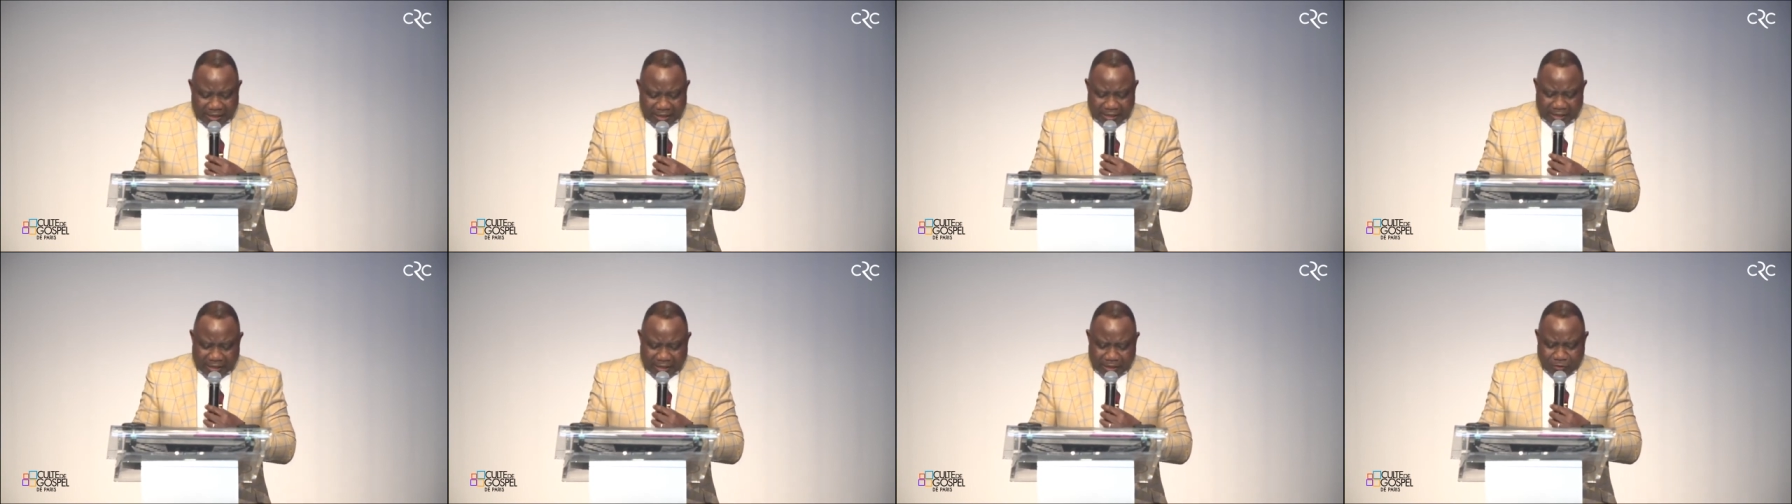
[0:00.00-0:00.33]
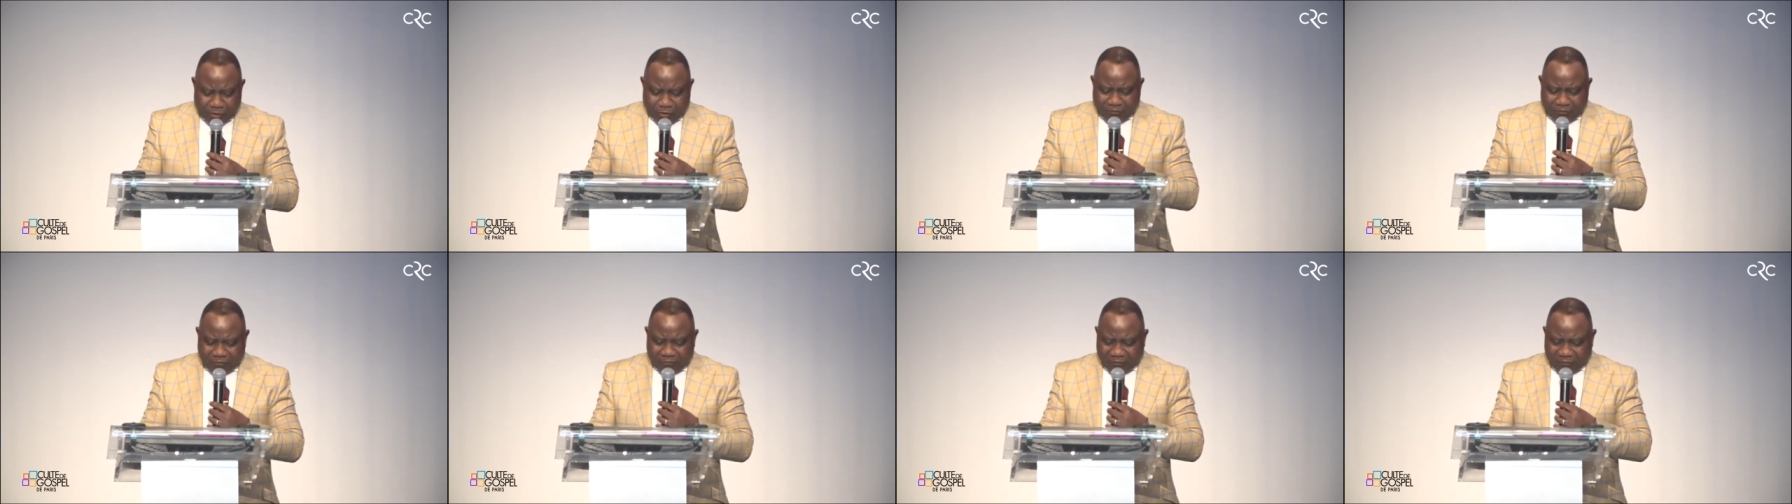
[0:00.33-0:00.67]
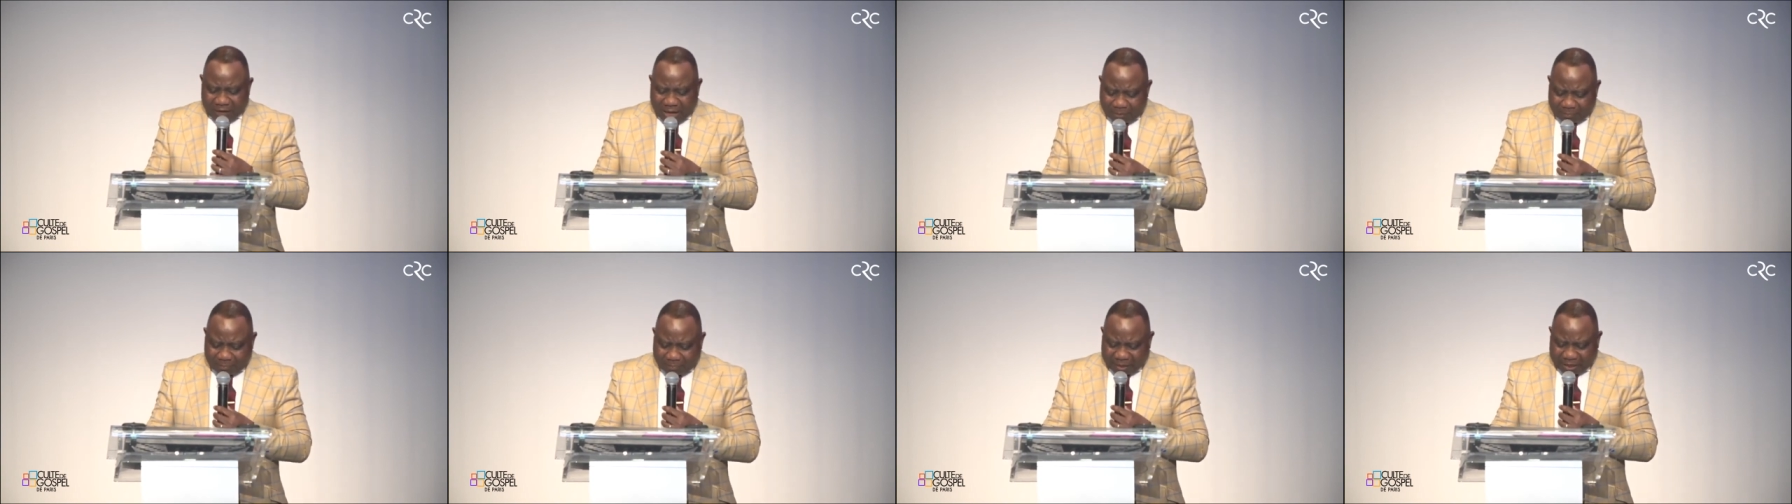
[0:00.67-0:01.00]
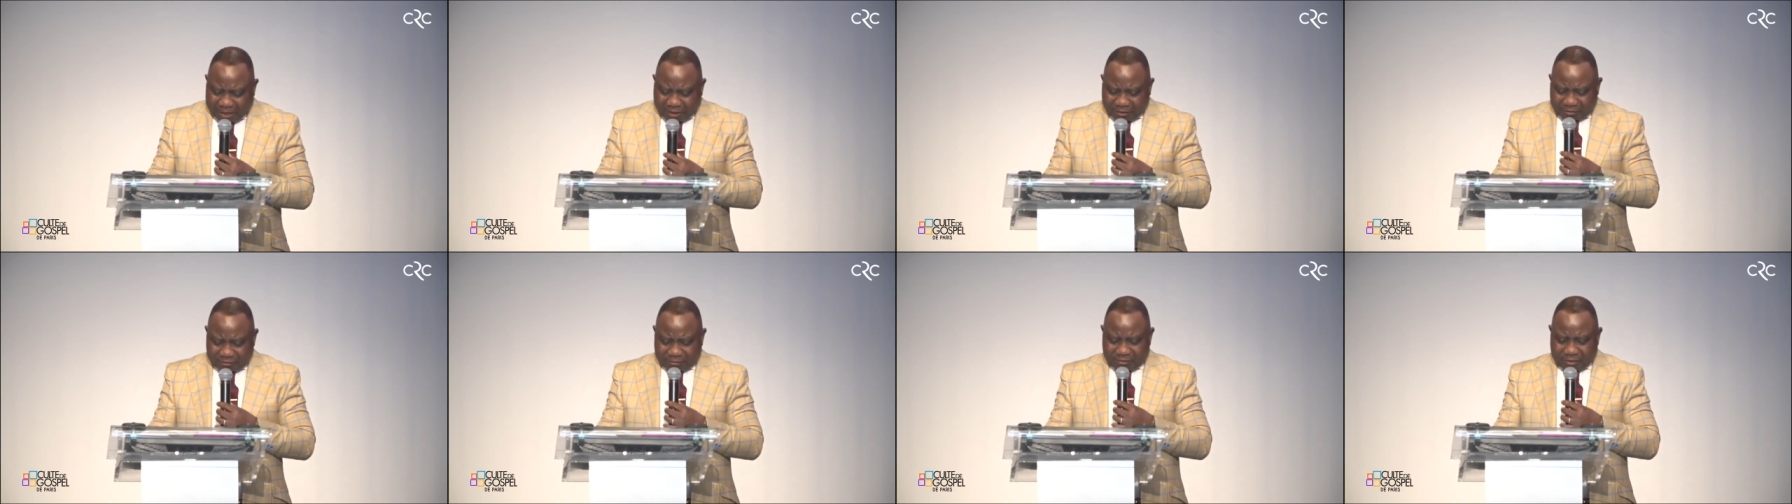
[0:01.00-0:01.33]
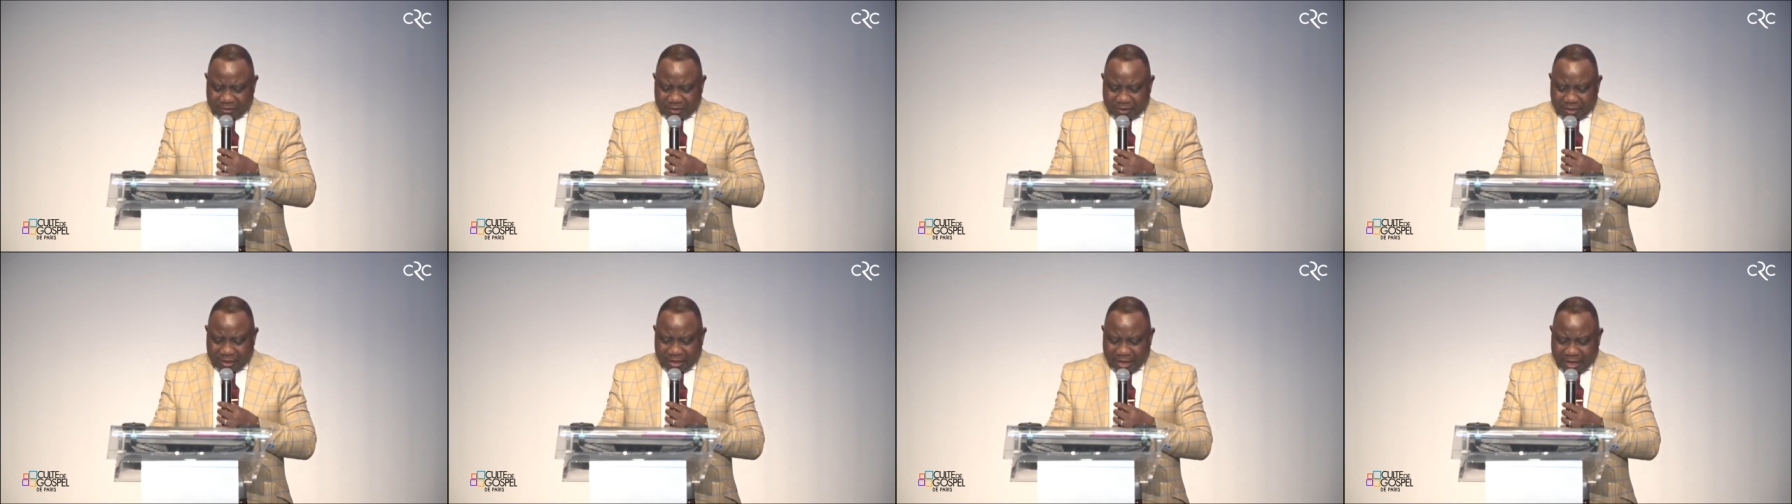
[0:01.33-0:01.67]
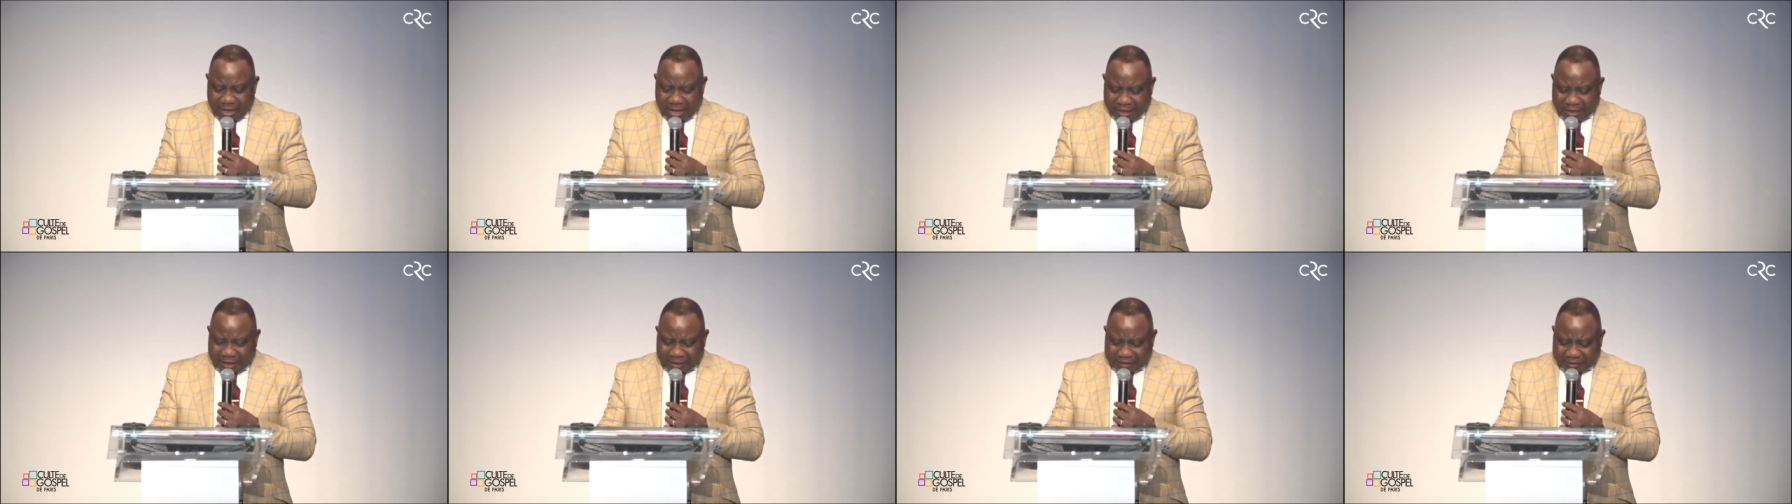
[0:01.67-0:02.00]
Ils le frappaient
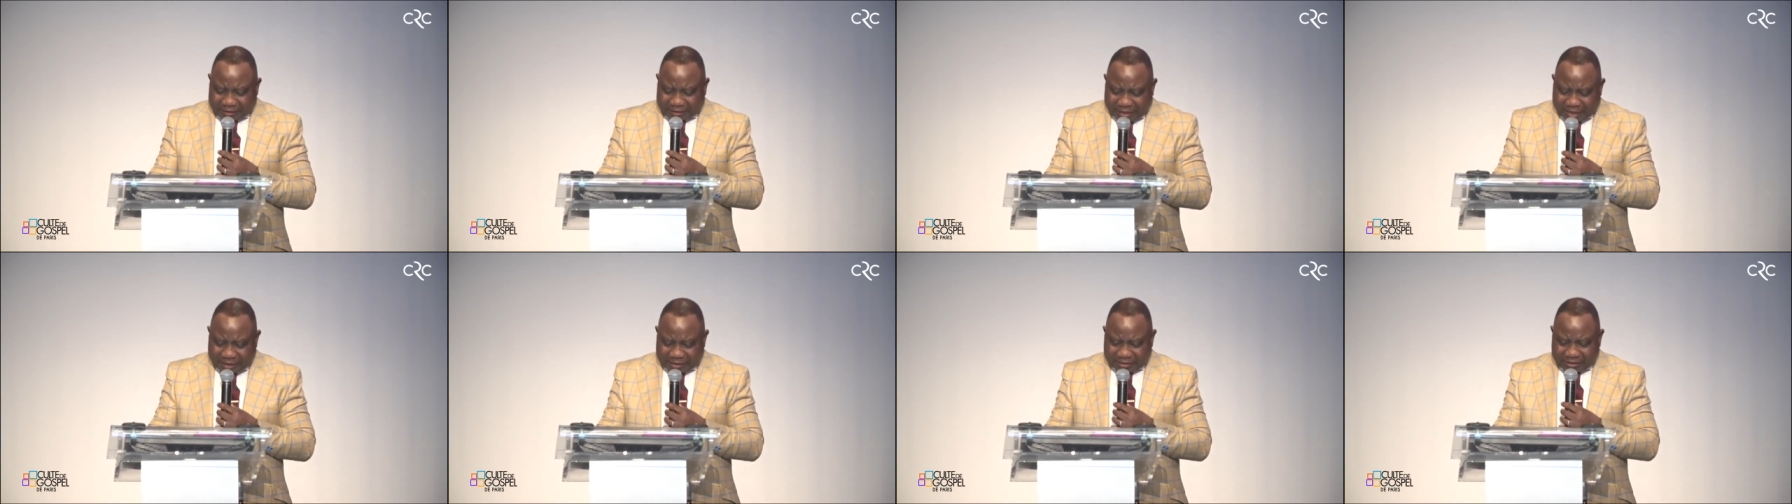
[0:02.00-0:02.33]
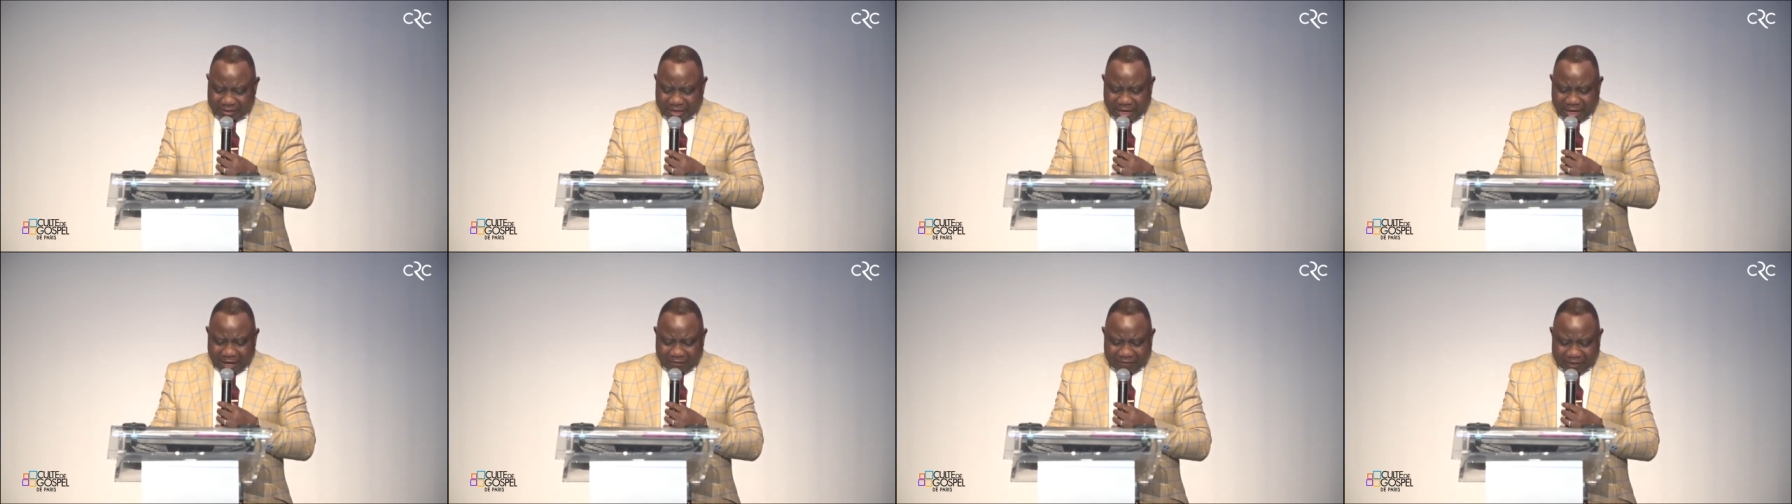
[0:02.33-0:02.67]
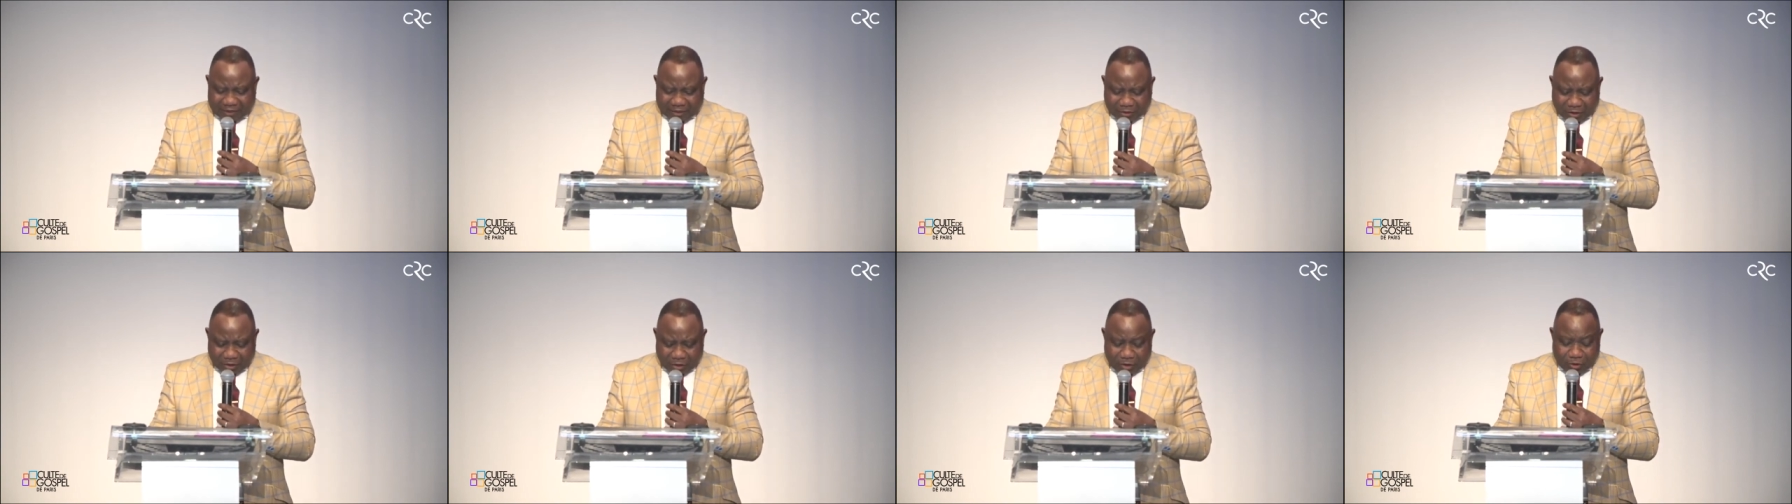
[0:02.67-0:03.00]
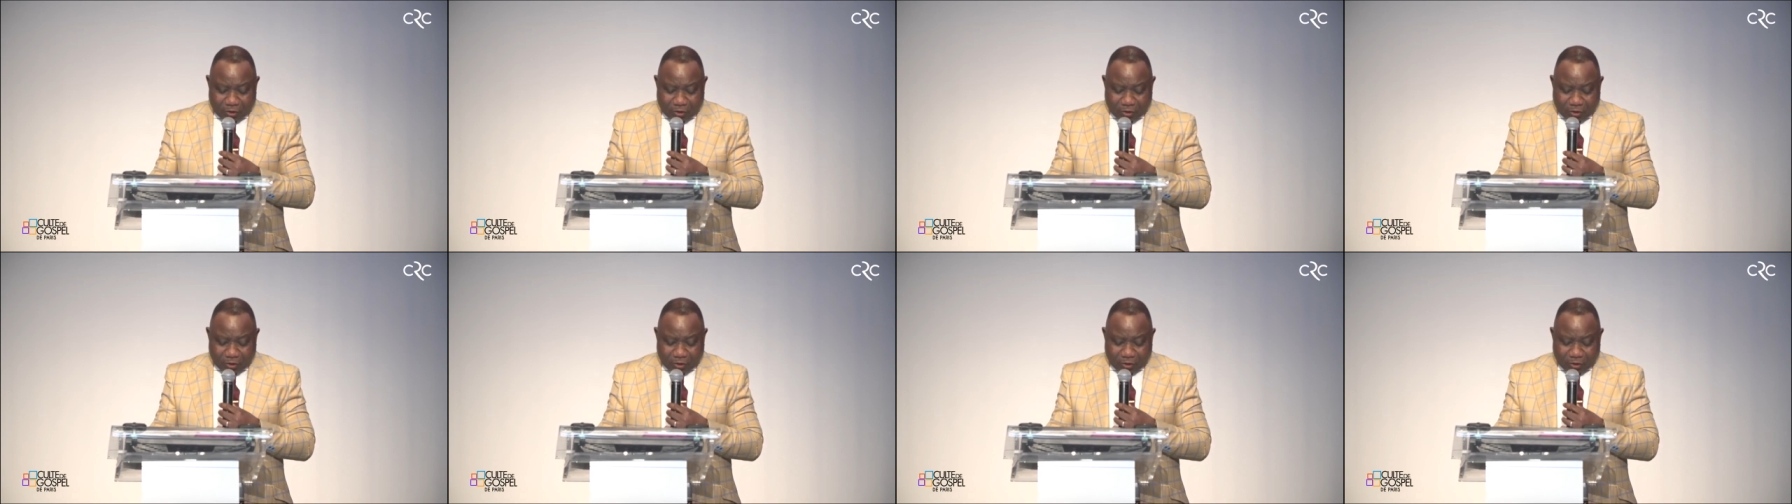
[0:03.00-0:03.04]
à la tête avec